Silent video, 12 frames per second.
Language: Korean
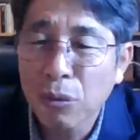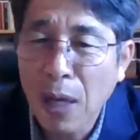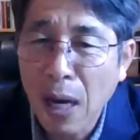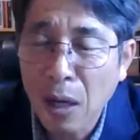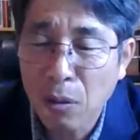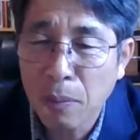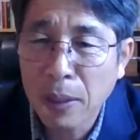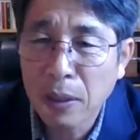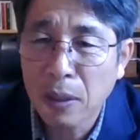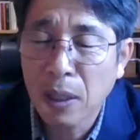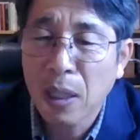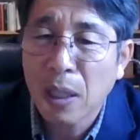누군가
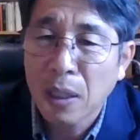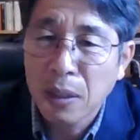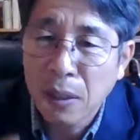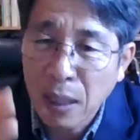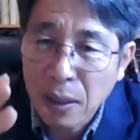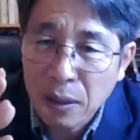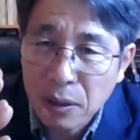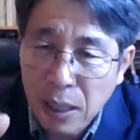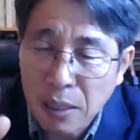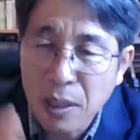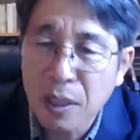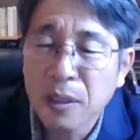하고 봤더니
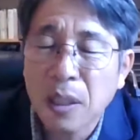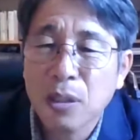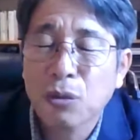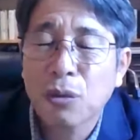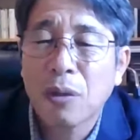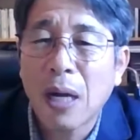딱 다니엘 세